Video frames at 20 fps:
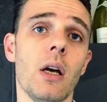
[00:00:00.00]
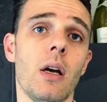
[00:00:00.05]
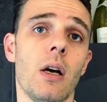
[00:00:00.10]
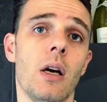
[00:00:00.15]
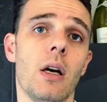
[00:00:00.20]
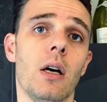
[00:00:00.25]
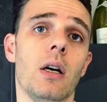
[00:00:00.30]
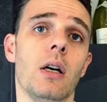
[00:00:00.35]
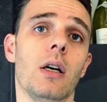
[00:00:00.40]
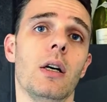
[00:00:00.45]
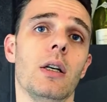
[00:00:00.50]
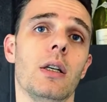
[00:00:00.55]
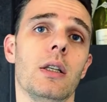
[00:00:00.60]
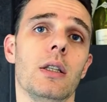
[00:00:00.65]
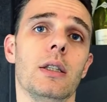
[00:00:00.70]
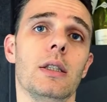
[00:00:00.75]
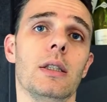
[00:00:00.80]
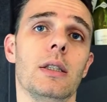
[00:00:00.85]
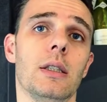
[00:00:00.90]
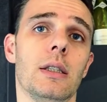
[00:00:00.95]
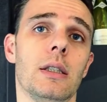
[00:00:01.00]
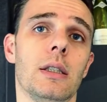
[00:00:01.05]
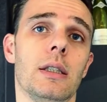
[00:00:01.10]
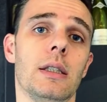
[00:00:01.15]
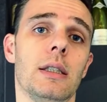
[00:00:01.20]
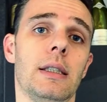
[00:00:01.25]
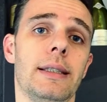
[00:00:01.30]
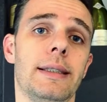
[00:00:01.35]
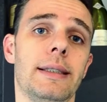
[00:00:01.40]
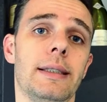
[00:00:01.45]

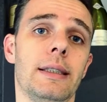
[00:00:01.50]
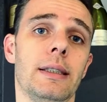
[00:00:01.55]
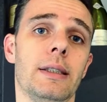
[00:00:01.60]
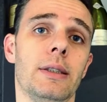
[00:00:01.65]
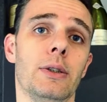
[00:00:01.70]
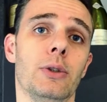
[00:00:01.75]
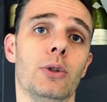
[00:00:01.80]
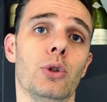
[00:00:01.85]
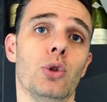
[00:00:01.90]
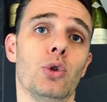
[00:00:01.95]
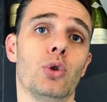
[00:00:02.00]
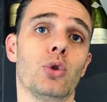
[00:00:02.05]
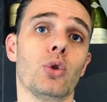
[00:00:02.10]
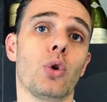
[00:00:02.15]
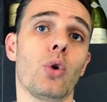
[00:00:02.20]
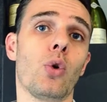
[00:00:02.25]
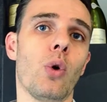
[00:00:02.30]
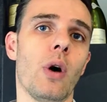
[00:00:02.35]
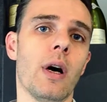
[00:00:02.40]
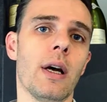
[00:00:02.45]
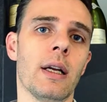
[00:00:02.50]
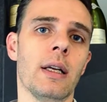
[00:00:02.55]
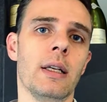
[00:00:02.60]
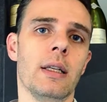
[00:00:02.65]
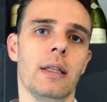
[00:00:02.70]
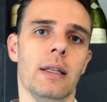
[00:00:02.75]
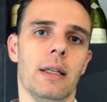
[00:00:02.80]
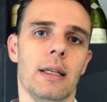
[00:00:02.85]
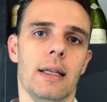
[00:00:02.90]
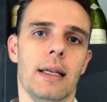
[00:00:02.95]
Euh, de surcroît,
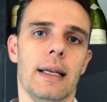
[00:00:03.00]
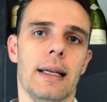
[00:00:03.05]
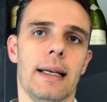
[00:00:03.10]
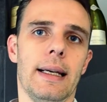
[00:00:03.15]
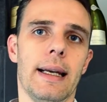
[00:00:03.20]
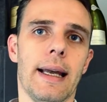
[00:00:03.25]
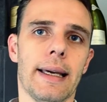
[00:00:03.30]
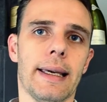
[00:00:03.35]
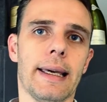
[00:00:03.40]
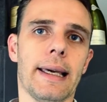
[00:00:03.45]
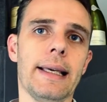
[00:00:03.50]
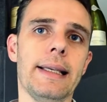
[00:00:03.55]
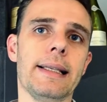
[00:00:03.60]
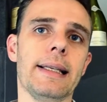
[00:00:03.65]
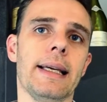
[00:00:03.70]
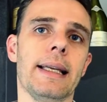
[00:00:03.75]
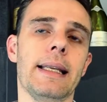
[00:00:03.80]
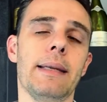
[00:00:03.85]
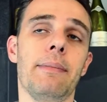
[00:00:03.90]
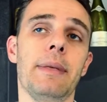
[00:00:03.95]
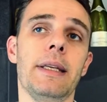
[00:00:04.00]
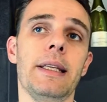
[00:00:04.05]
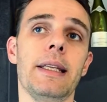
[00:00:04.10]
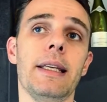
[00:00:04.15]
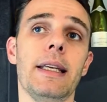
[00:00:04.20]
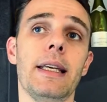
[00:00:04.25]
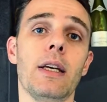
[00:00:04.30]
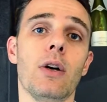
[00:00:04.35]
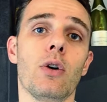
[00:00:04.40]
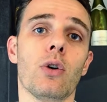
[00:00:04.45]
la crise a
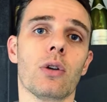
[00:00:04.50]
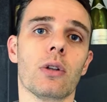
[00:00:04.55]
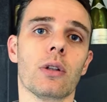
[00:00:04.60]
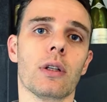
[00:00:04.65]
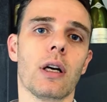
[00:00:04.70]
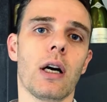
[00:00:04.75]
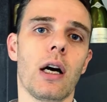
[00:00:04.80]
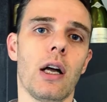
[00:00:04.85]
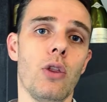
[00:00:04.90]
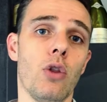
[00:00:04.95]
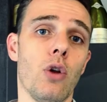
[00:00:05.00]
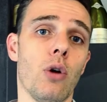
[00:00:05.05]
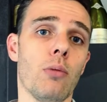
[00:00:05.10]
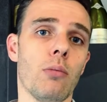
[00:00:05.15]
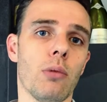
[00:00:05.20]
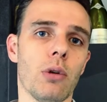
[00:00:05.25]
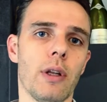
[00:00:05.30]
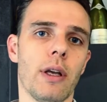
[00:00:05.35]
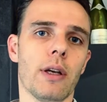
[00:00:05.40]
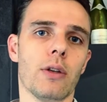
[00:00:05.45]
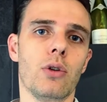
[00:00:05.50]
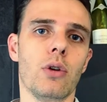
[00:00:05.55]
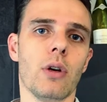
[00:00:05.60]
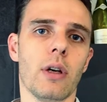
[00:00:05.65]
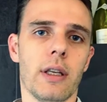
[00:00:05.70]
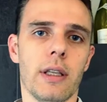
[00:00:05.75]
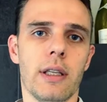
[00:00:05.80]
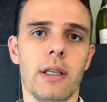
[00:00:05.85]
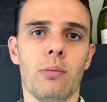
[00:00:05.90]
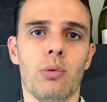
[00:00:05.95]
éliminé un grand nombre
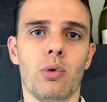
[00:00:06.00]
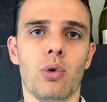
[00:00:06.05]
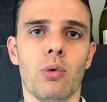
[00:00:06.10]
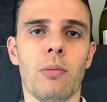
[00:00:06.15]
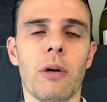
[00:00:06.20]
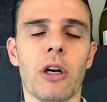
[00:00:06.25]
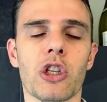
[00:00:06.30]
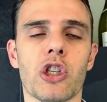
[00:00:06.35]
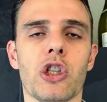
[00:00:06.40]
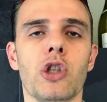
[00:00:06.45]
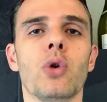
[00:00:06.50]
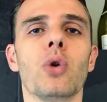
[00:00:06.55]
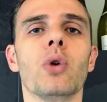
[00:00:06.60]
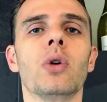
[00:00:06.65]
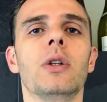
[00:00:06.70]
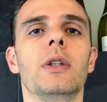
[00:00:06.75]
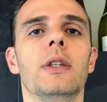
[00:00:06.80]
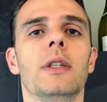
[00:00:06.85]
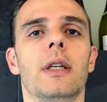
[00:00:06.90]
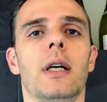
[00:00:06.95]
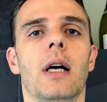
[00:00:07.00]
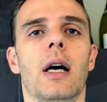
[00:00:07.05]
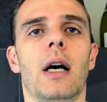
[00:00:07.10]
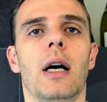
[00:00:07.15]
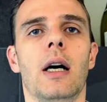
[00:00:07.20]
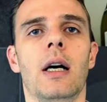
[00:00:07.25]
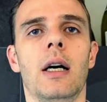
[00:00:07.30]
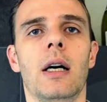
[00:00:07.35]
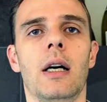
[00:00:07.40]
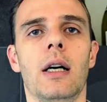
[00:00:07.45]
d'acteurs qui étaient plutôt marginaux.
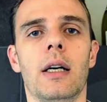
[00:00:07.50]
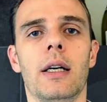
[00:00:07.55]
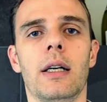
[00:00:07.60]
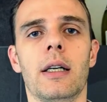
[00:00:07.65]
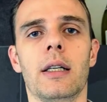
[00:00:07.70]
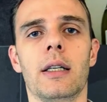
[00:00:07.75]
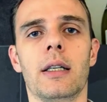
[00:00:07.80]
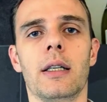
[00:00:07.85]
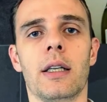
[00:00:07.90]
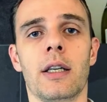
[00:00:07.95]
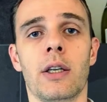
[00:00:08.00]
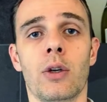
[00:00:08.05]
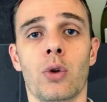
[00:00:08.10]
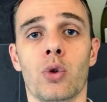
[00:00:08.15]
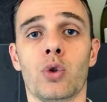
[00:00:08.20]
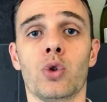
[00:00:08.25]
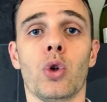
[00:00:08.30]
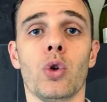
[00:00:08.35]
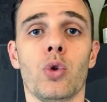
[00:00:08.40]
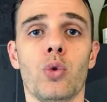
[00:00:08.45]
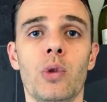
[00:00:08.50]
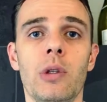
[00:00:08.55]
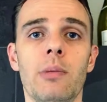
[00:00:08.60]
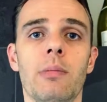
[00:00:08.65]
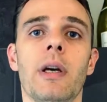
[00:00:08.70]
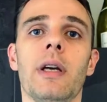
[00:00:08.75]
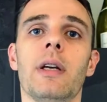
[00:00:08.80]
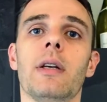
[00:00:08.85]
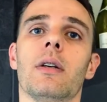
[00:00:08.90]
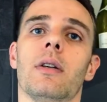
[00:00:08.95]
et aujourd'hui,
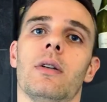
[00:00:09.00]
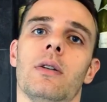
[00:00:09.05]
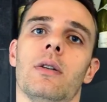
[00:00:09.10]
ben,